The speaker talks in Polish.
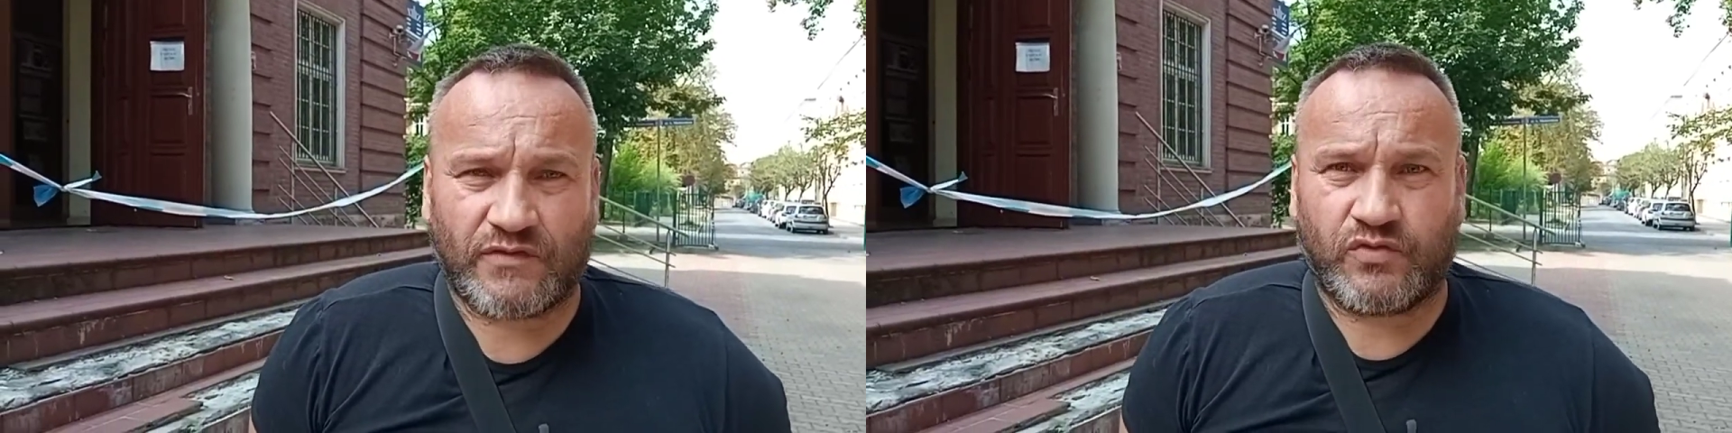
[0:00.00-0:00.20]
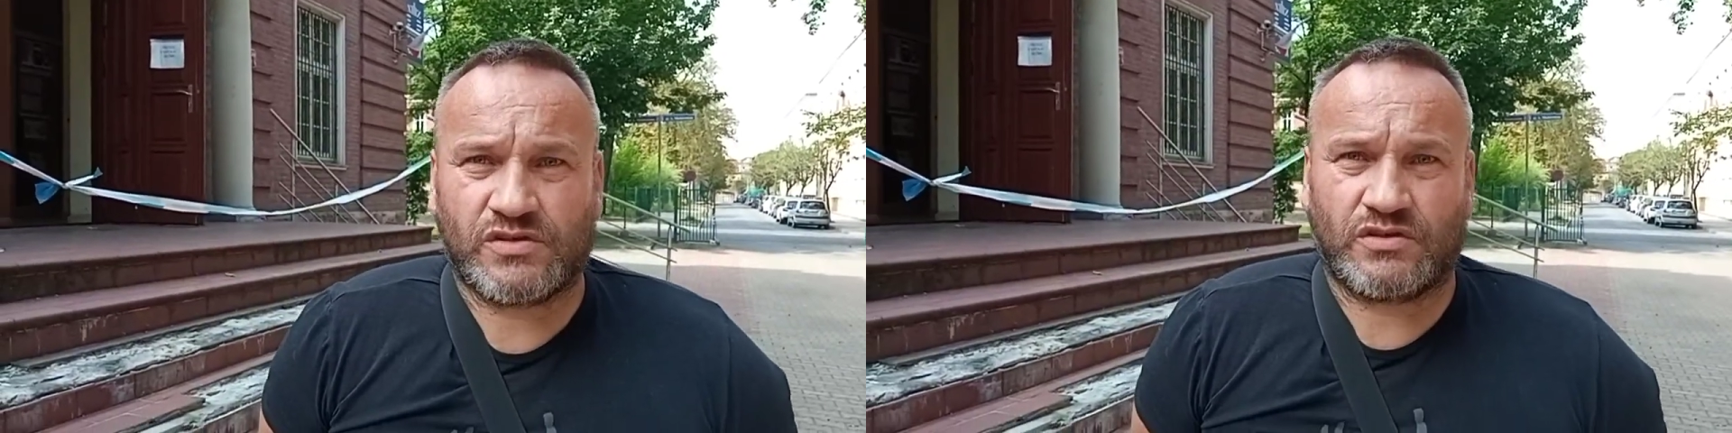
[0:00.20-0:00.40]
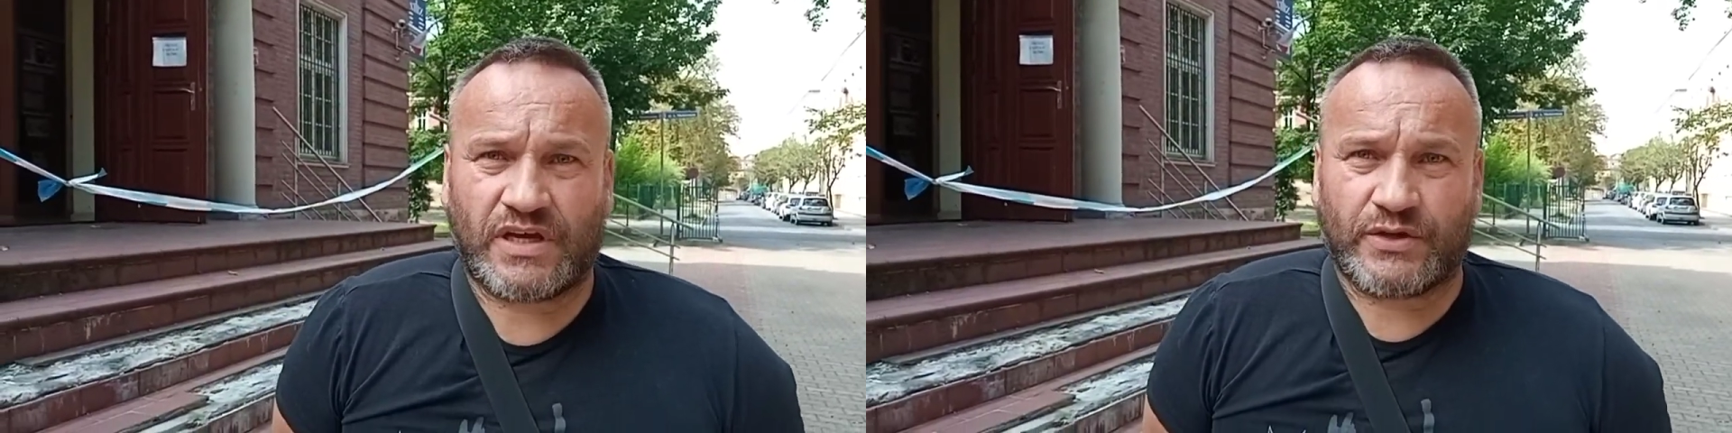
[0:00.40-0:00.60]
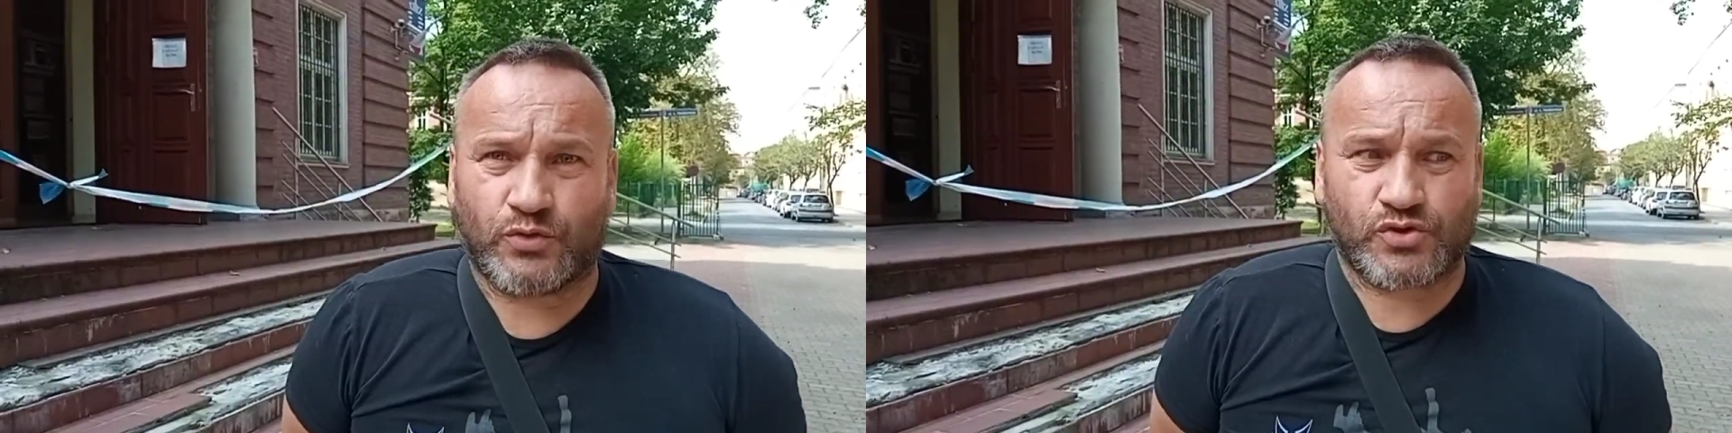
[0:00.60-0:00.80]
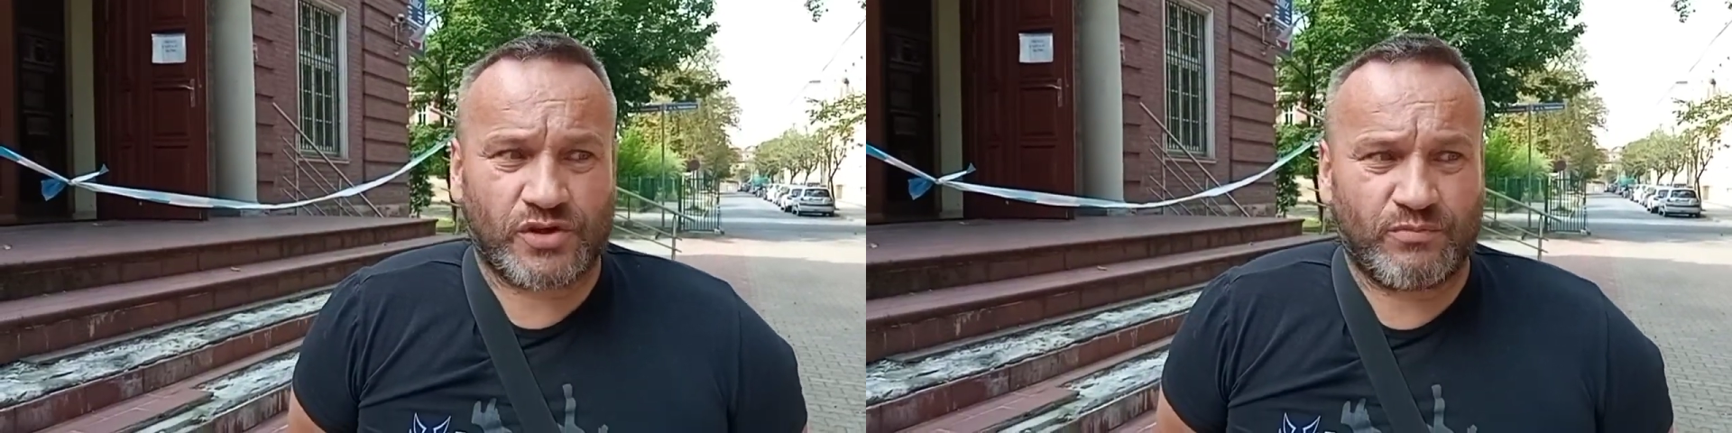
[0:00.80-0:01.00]

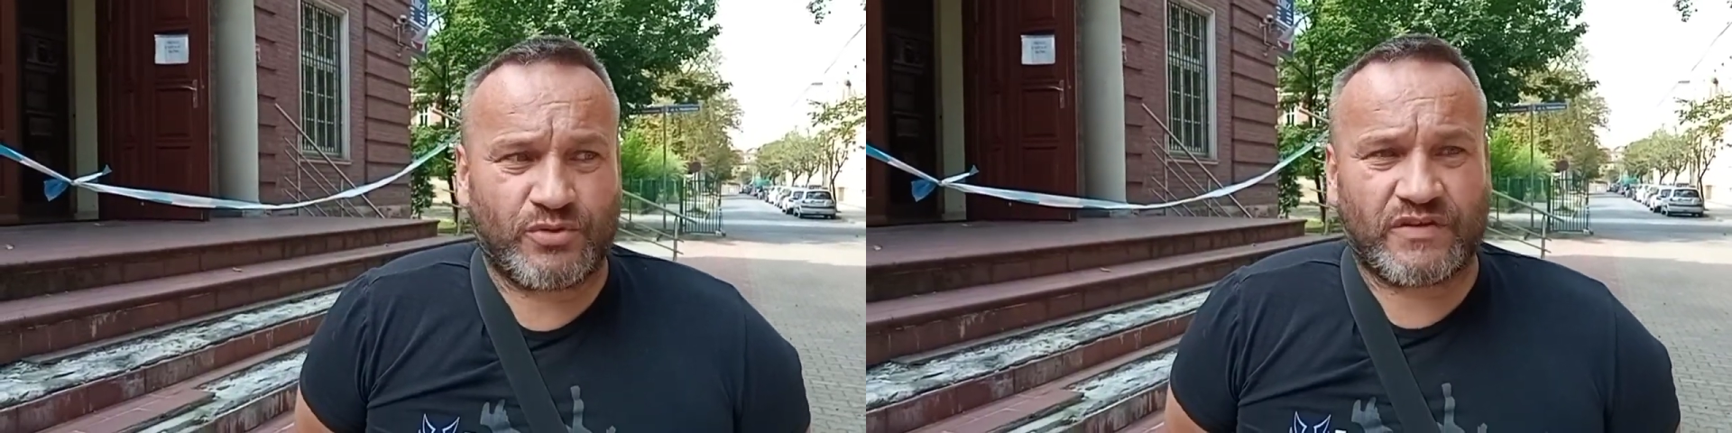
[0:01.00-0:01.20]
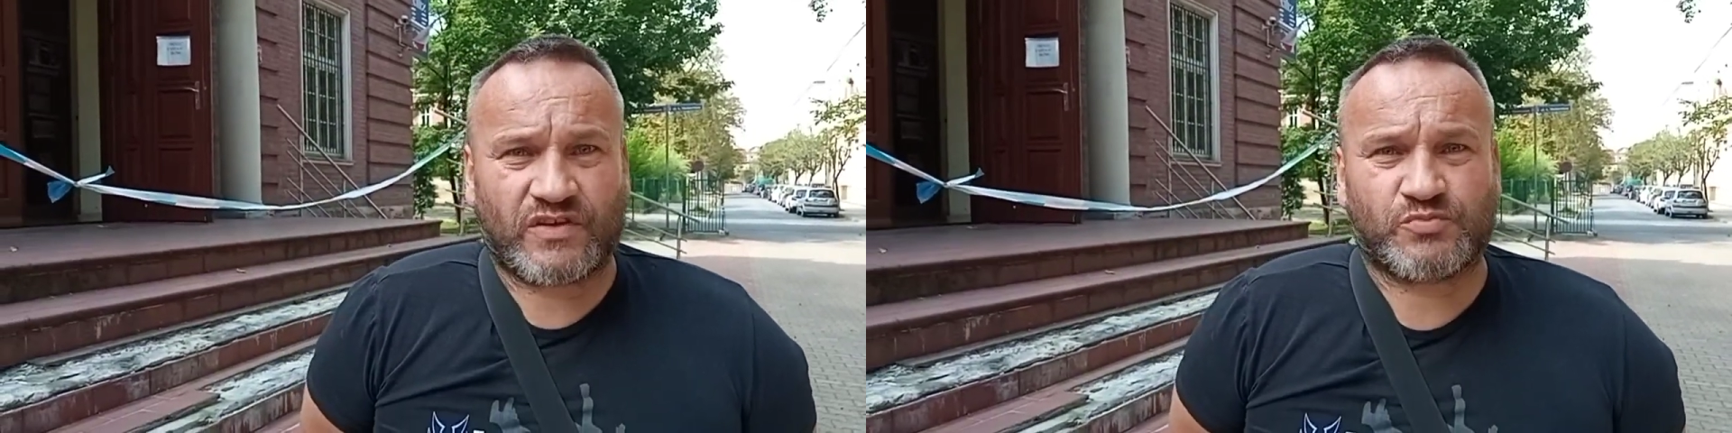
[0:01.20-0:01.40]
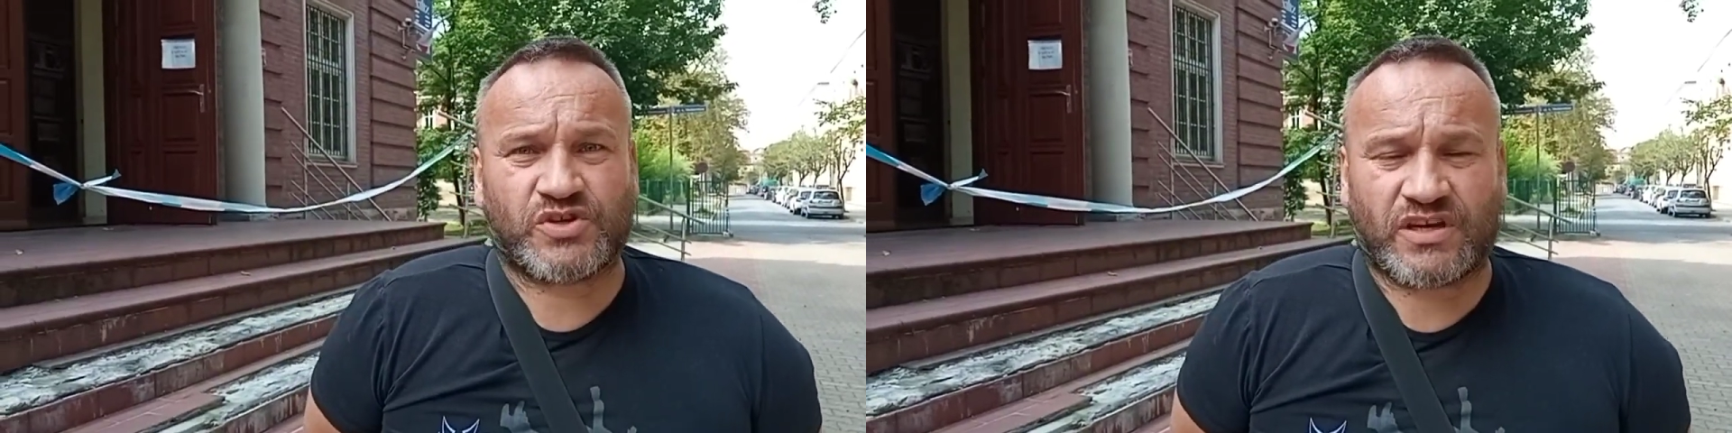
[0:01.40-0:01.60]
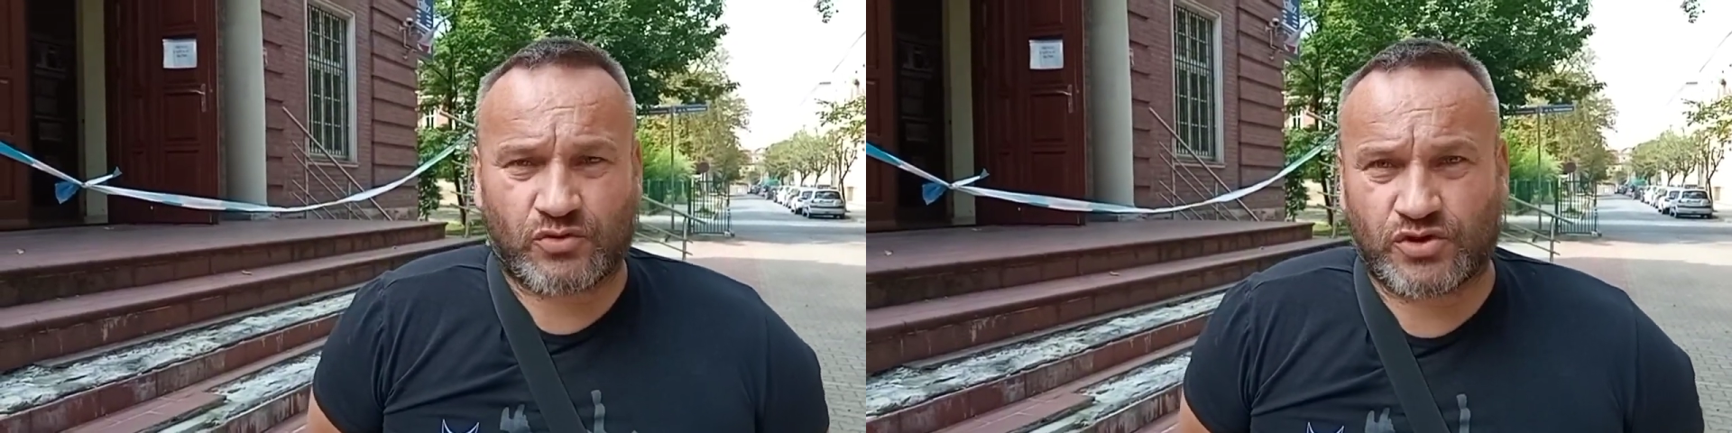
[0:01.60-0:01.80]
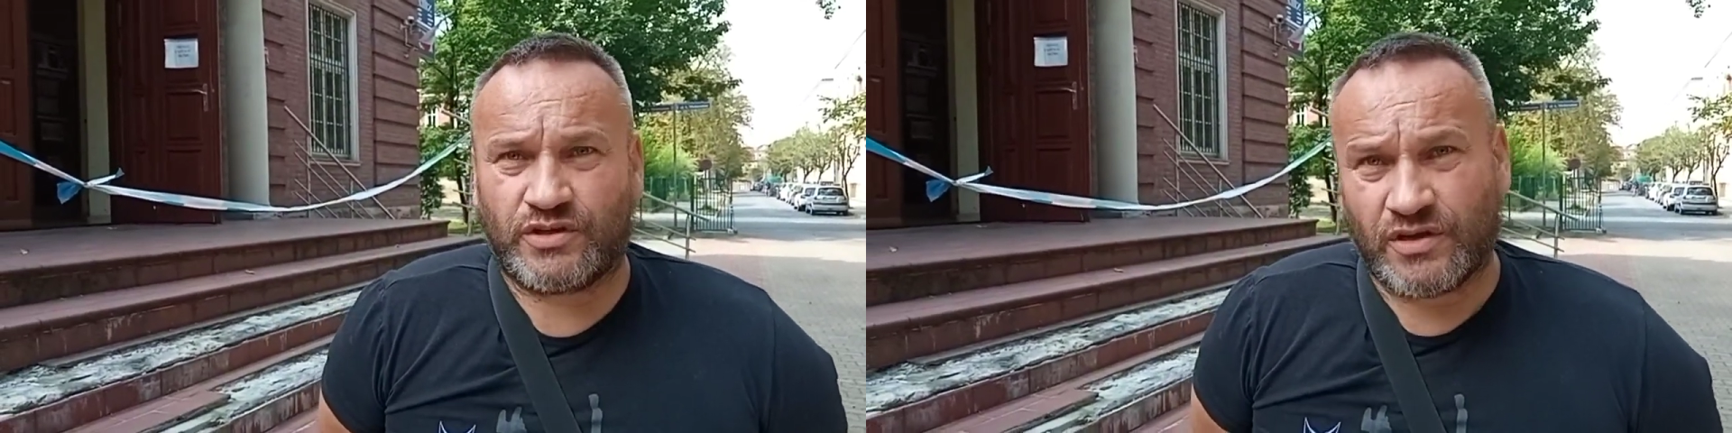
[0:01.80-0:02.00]
funkcjonariuszy, ponieważ
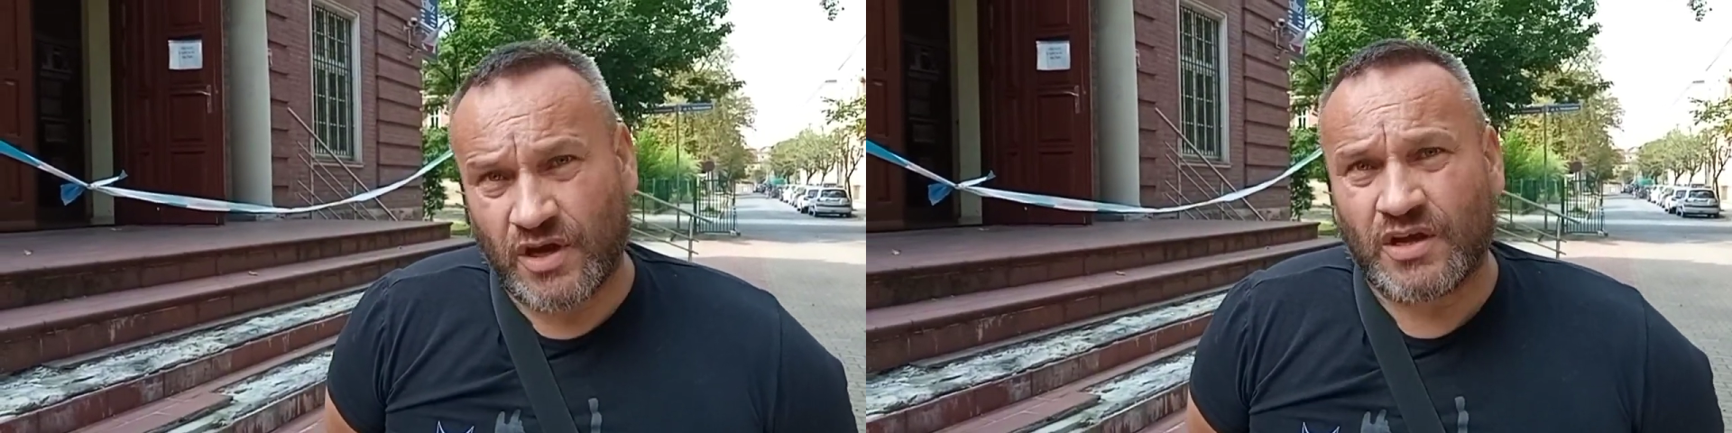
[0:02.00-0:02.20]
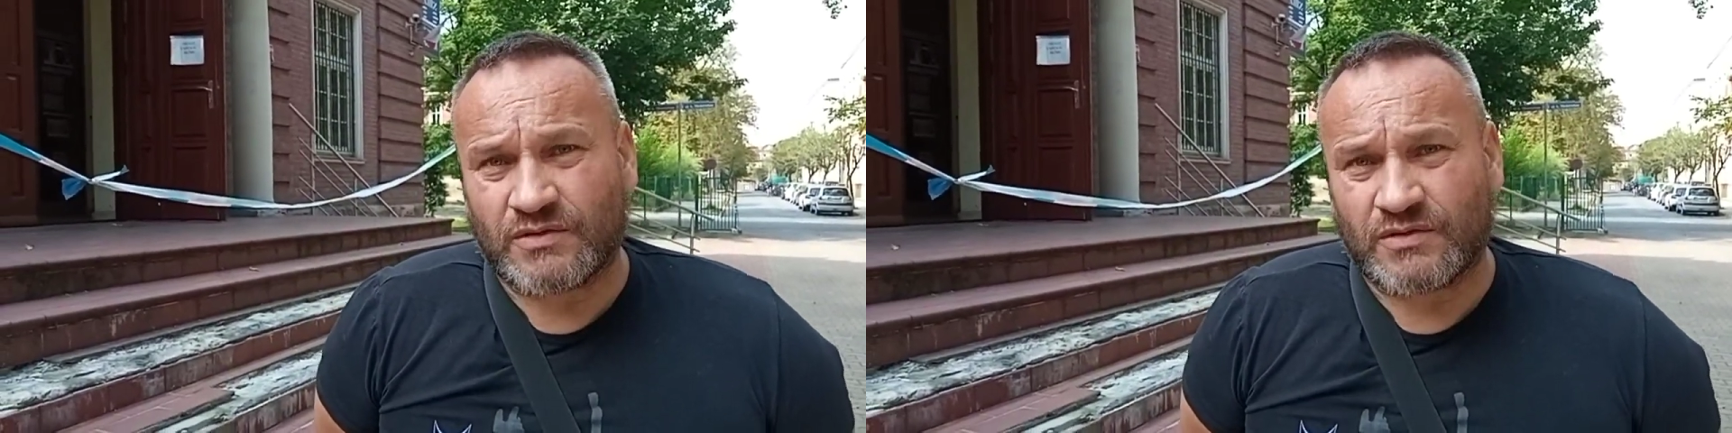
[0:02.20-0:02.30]
przekroczyli,